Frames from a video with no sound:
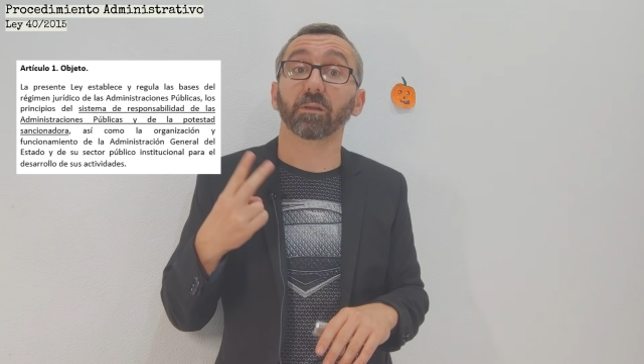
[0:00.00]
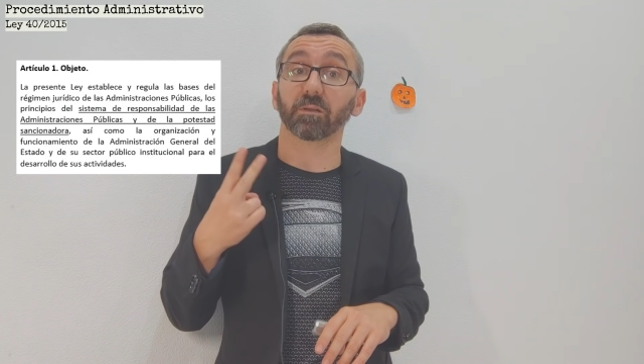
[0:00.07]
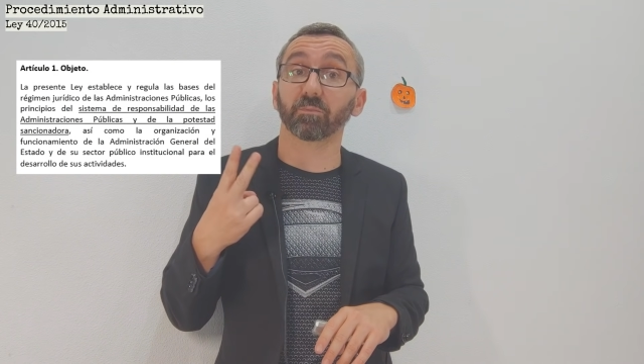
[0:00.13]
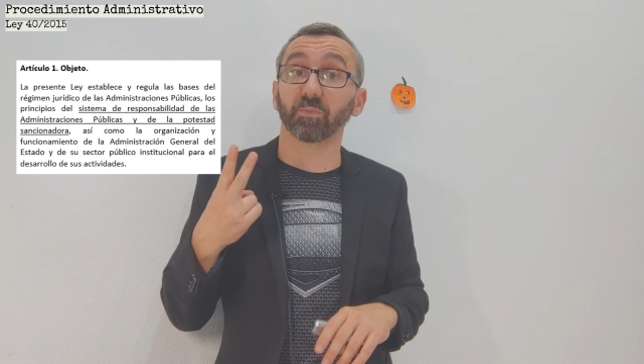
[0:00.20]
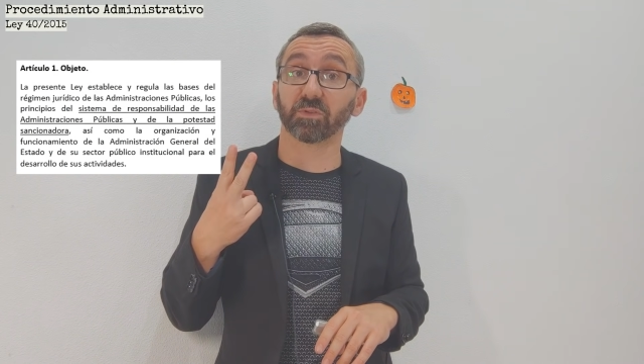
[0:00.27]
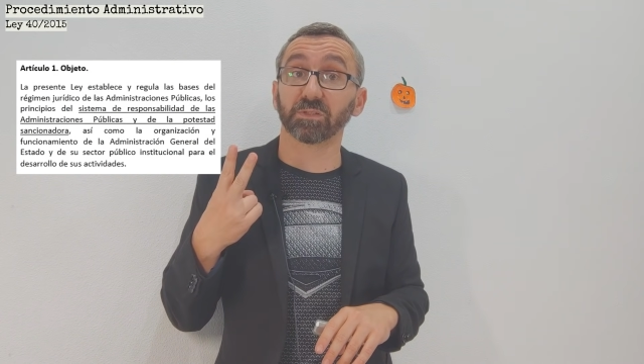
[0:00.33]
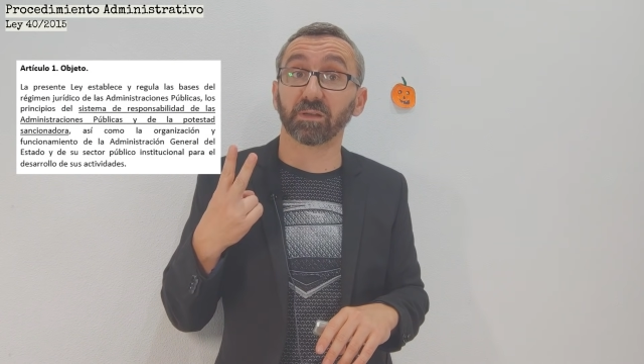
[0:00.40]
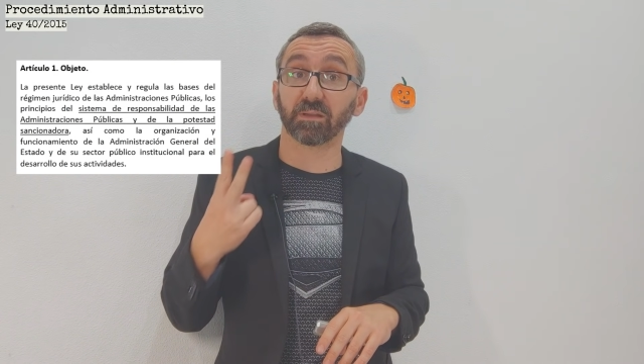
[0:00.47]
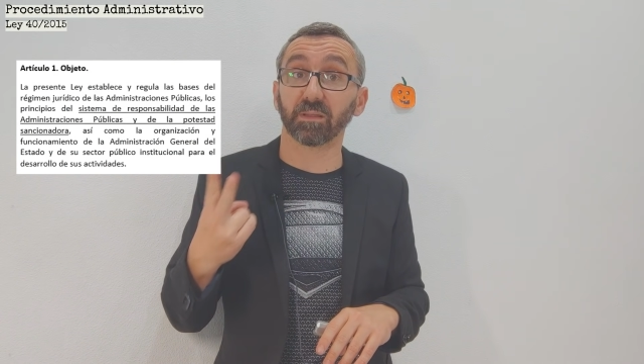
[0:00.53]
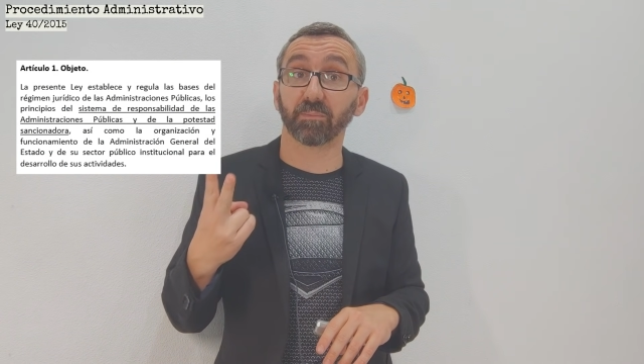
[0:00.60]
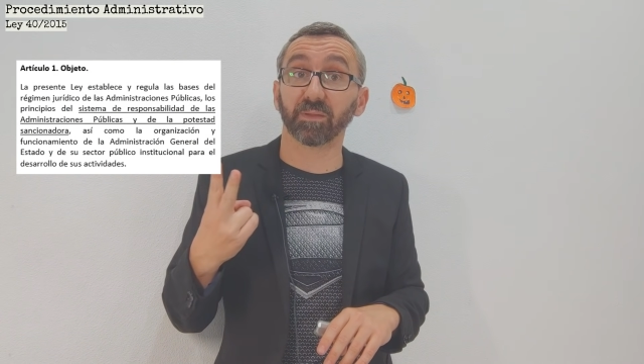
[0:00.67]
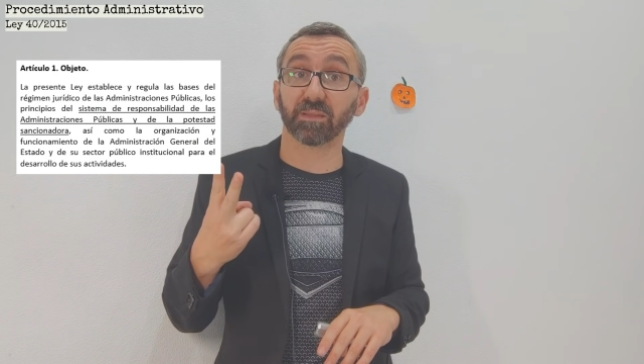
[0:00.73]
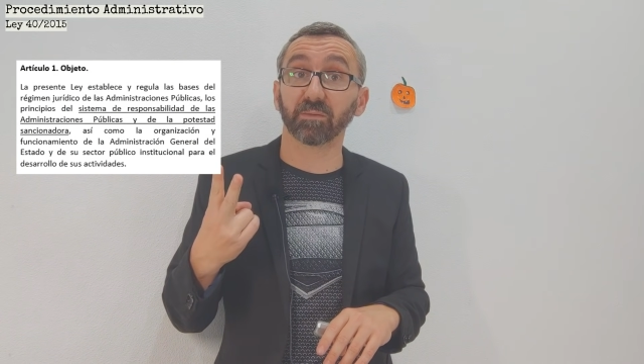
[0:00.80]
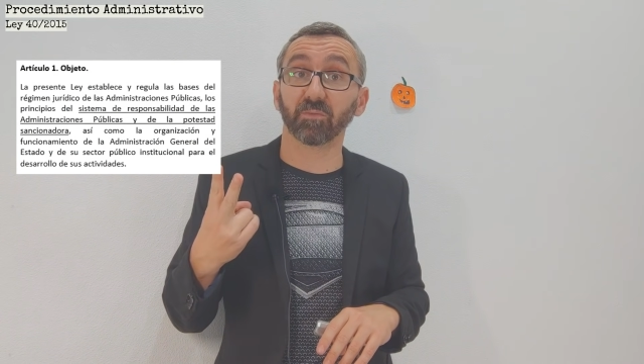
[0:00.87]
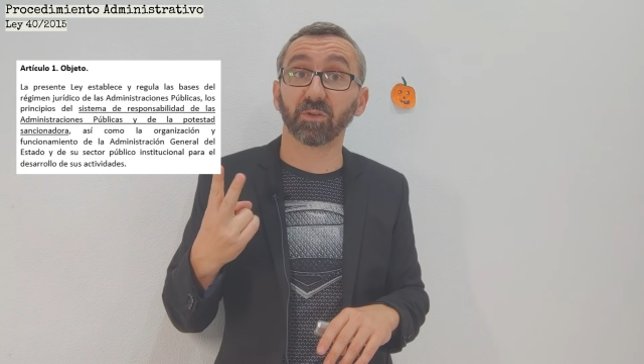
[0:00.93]

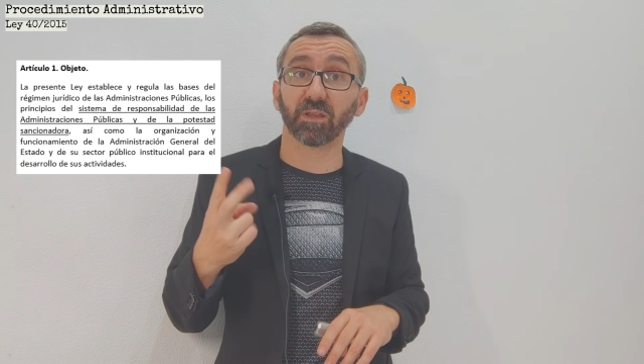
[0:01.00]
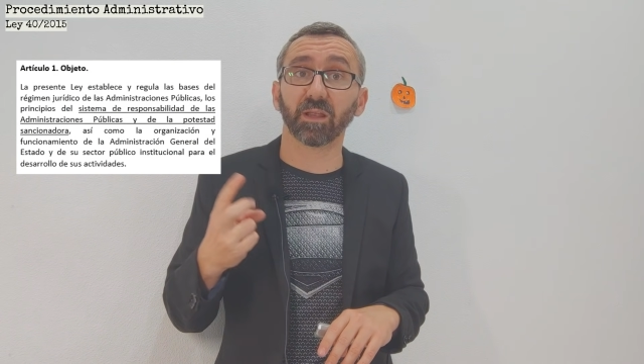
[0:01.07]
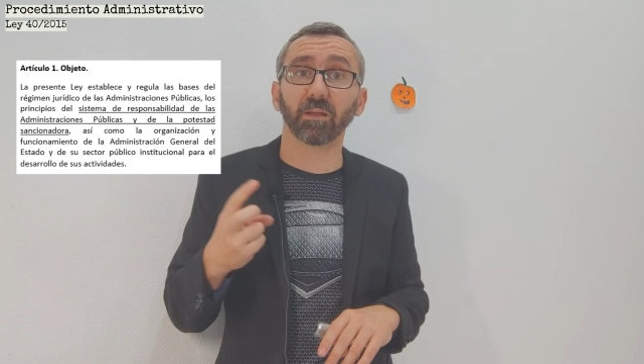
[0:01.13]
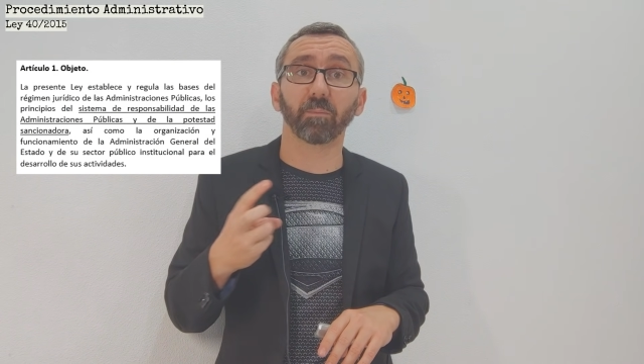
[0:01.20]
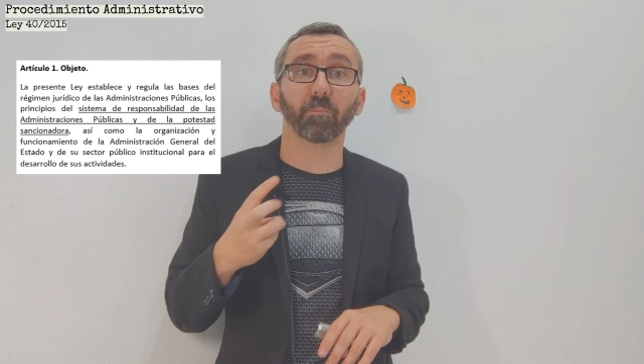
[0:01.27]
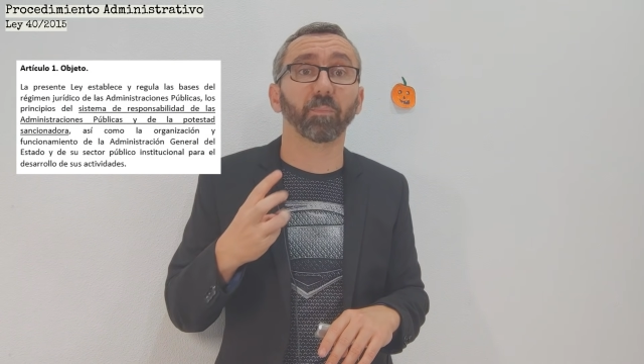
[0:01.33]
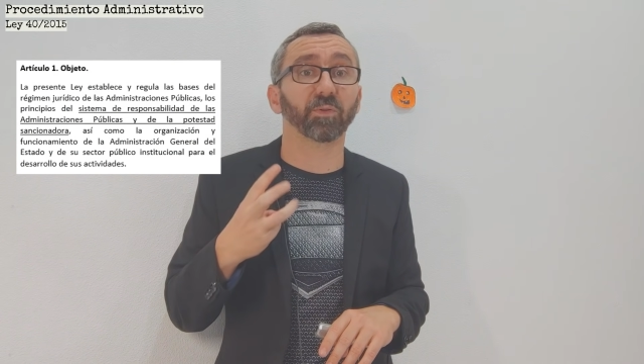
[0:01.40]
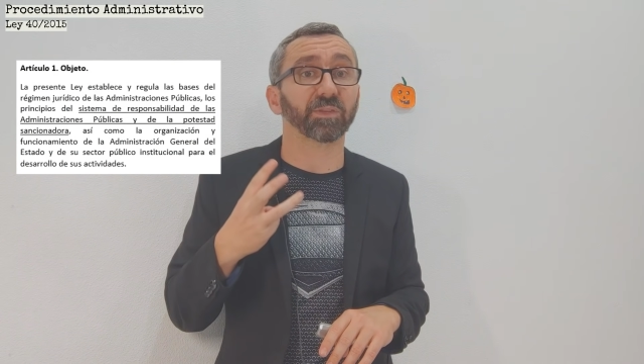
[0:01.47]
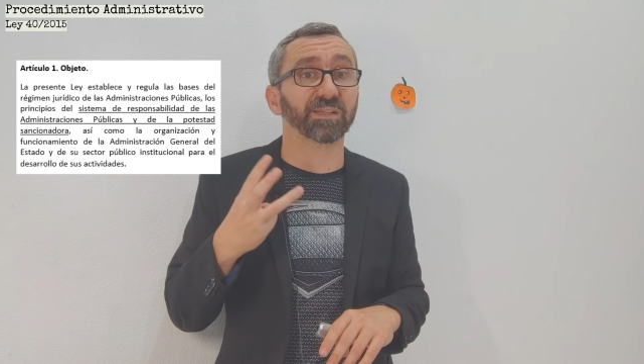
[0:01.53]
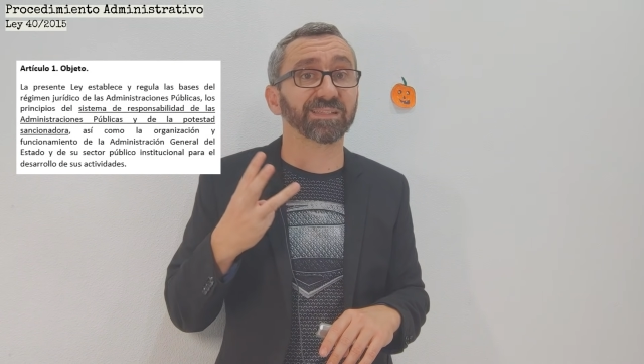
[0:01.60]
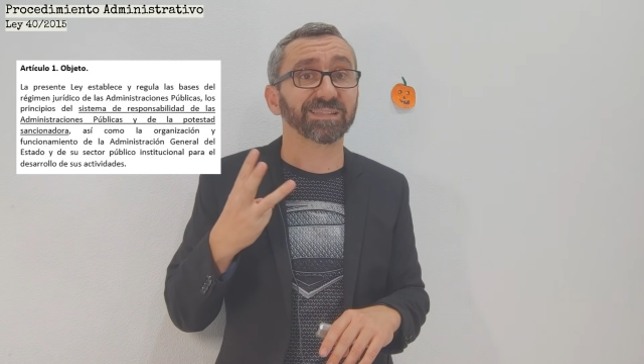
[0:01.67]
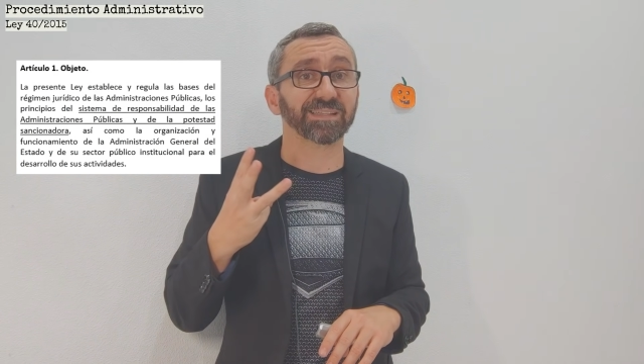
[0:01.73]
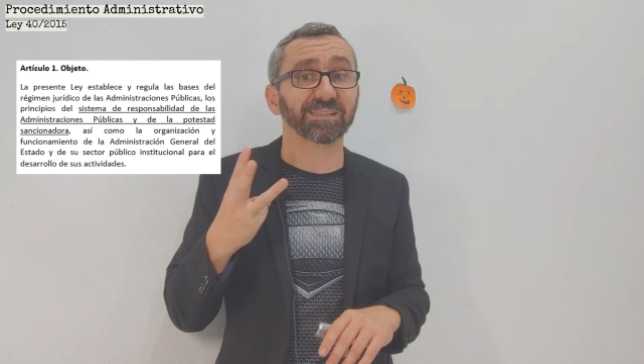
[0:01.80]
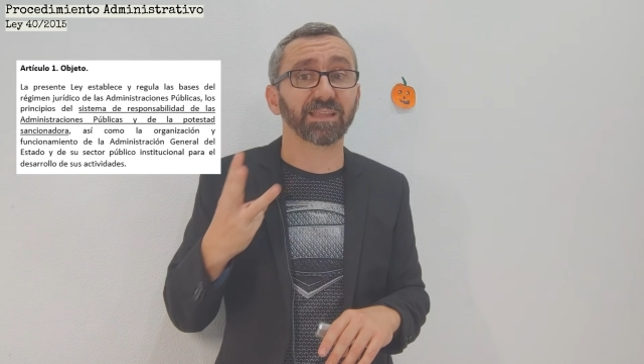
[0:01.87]
responsabilidad patrimonial, potestad